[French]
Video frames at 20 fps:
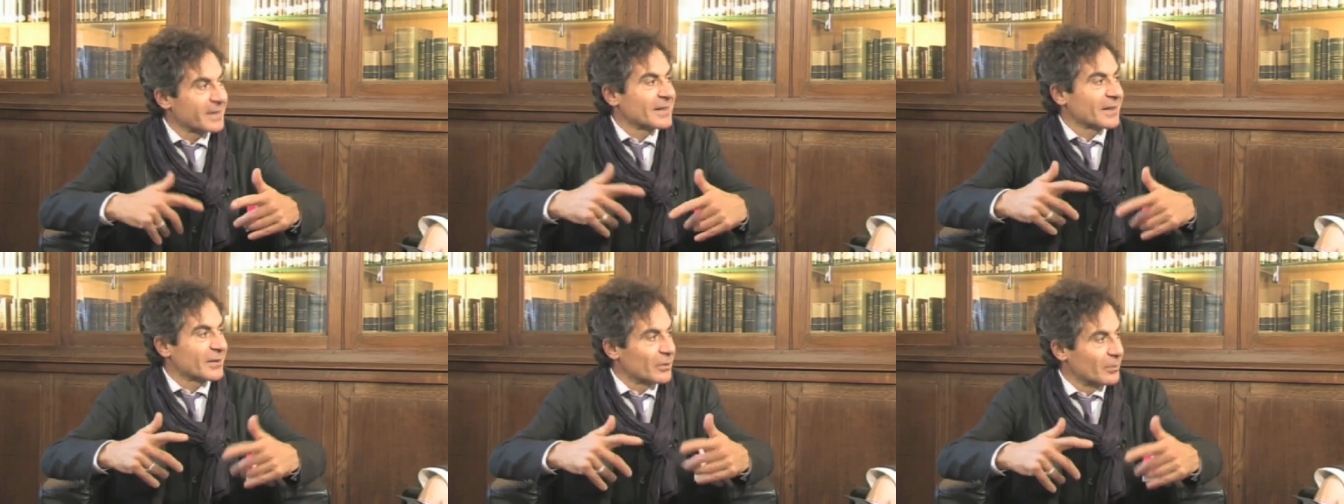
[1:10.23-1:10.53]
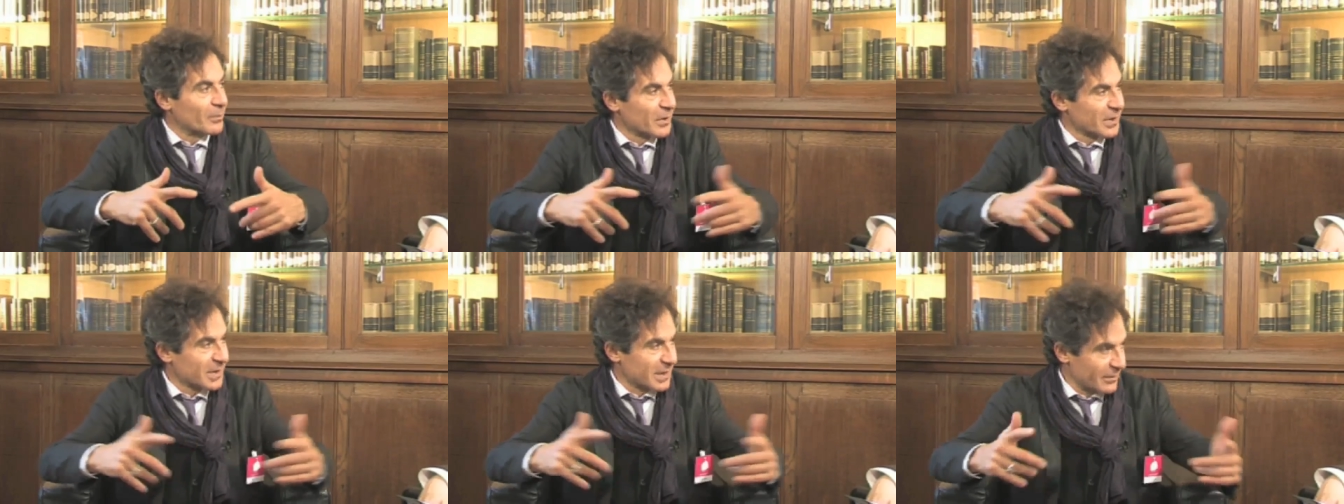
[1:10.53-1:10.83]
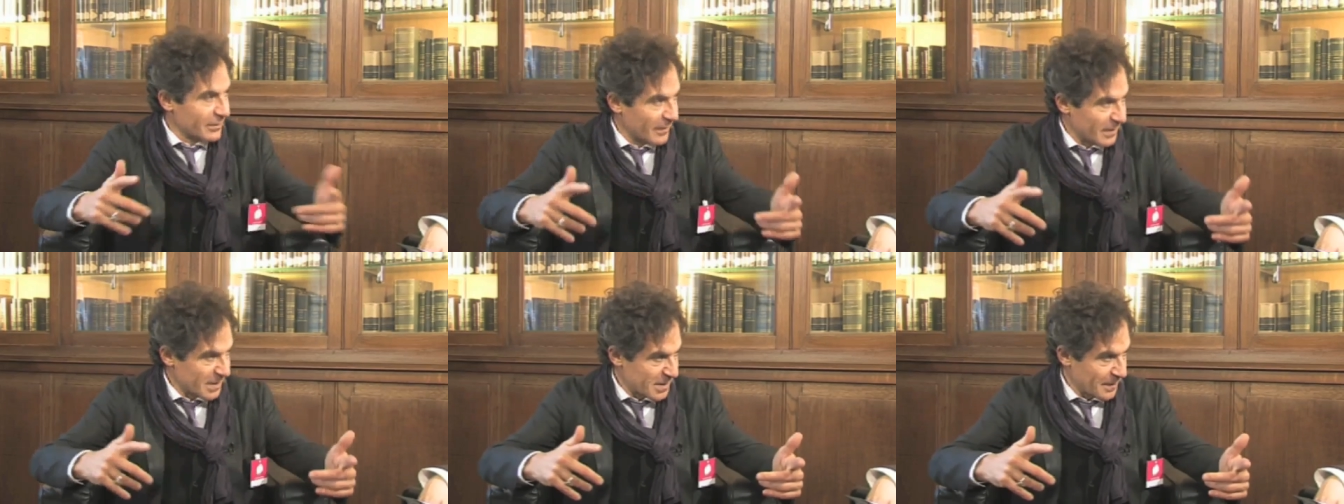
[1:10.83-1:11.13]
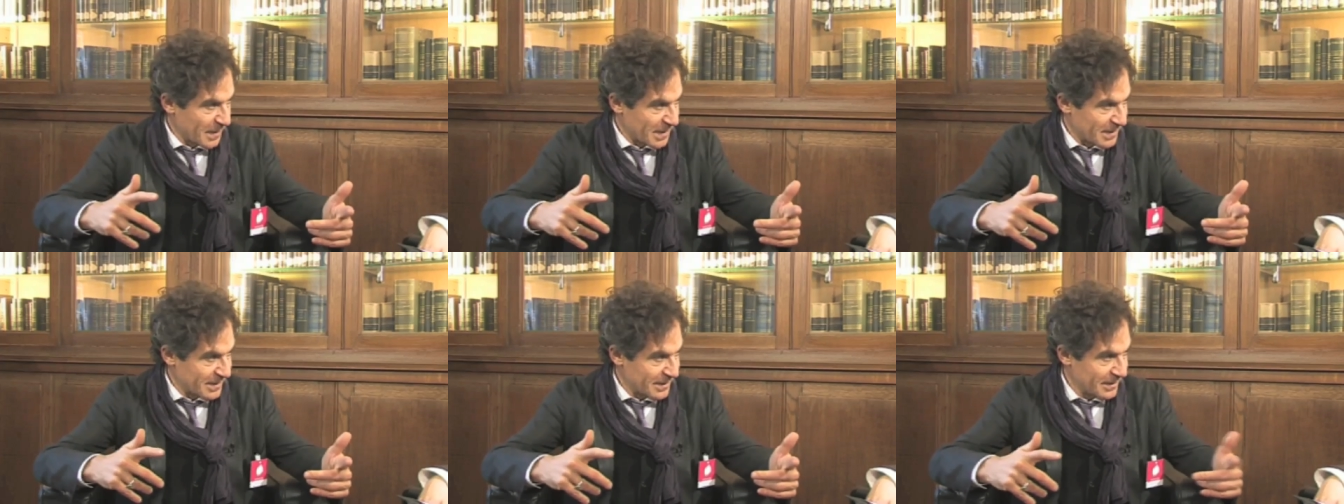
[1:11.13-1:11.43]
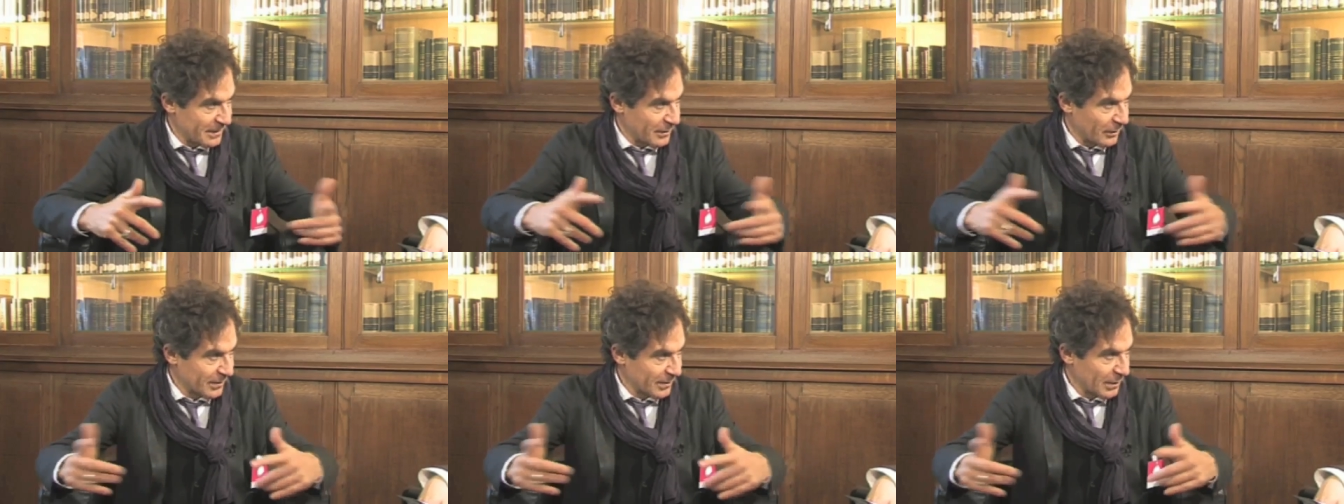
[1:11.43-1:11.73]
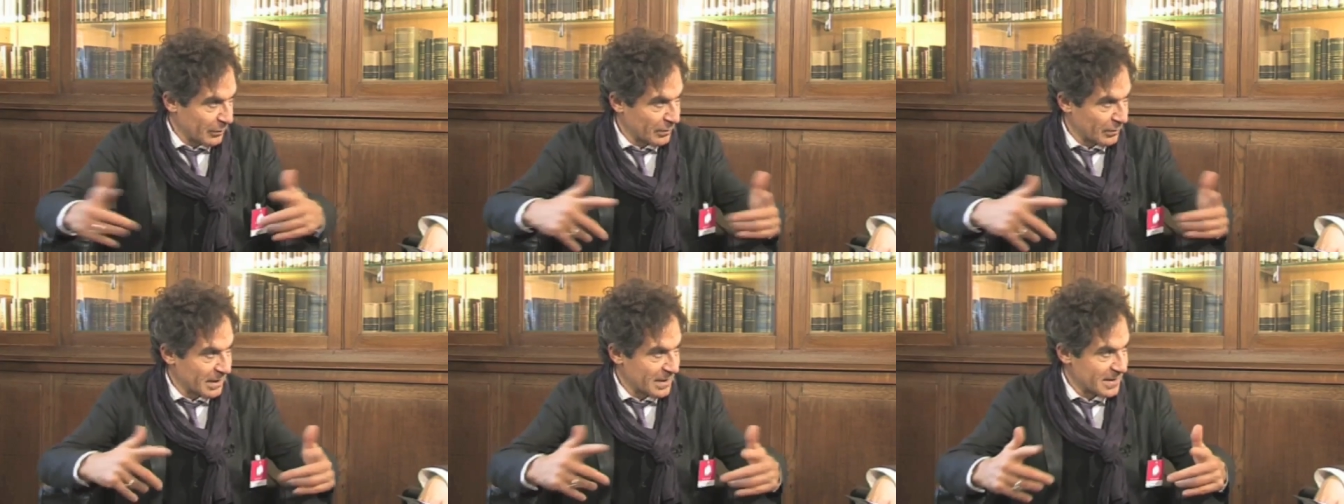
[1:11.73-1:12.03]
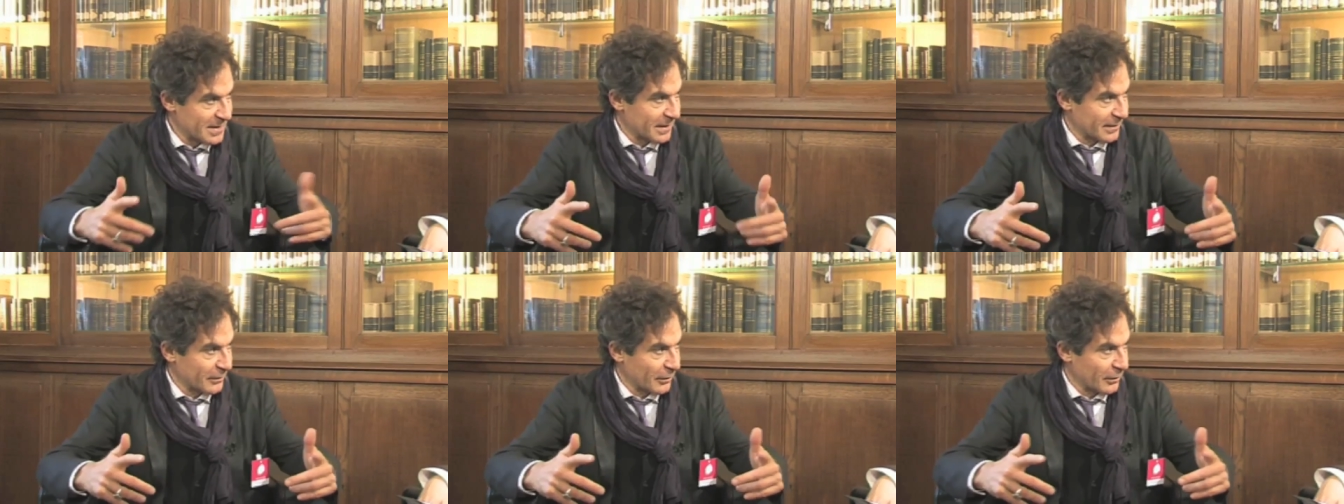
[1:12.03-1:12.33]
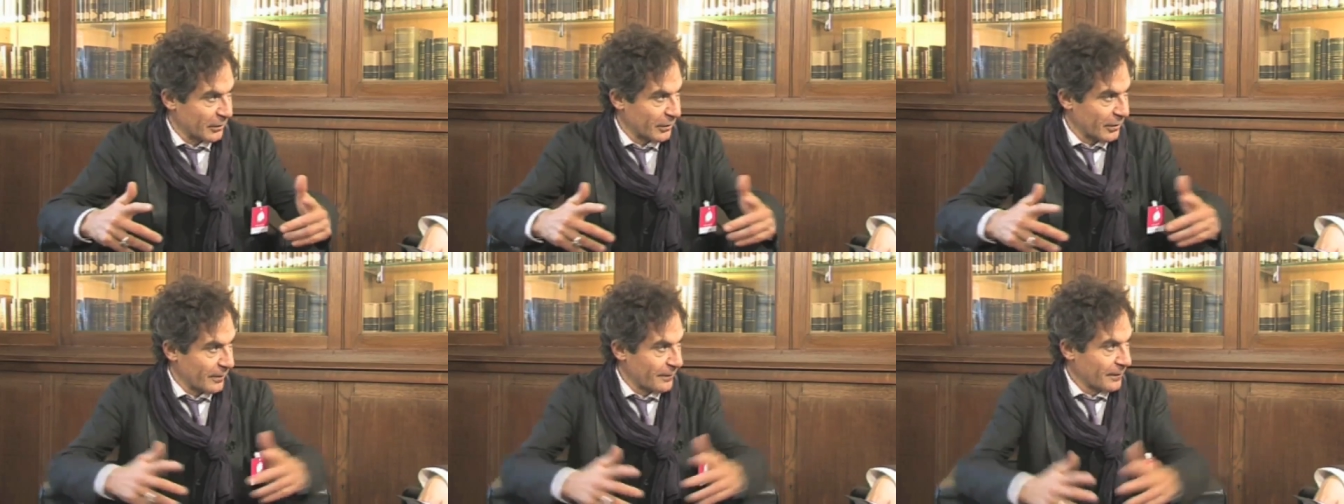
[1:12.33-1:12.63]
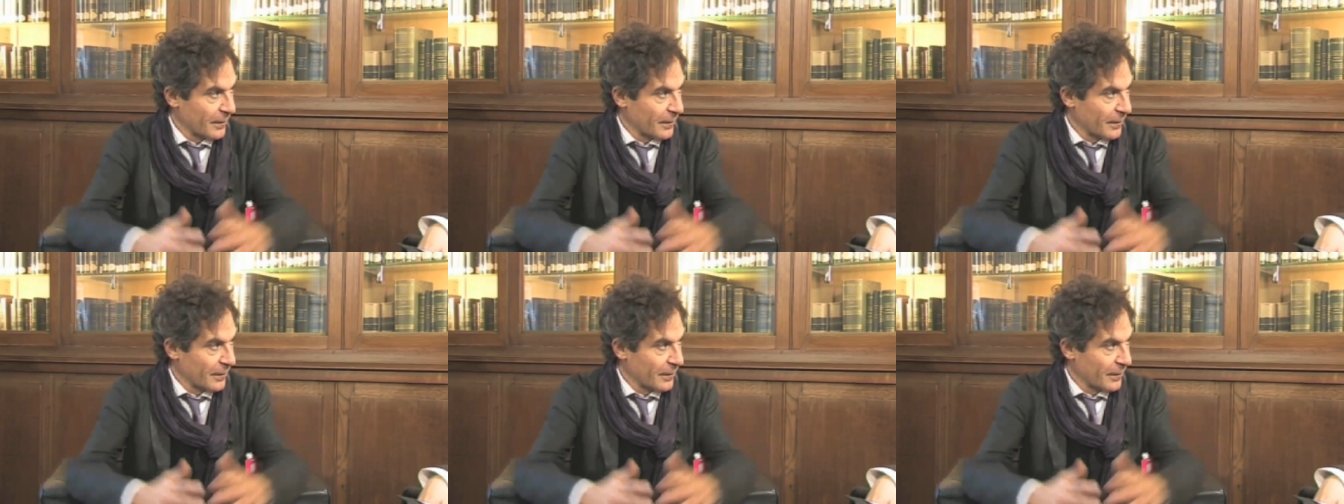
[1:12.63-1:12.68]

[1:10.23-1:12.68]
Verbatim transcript: exactement ce qui va se passer dans tel ou tel secteur.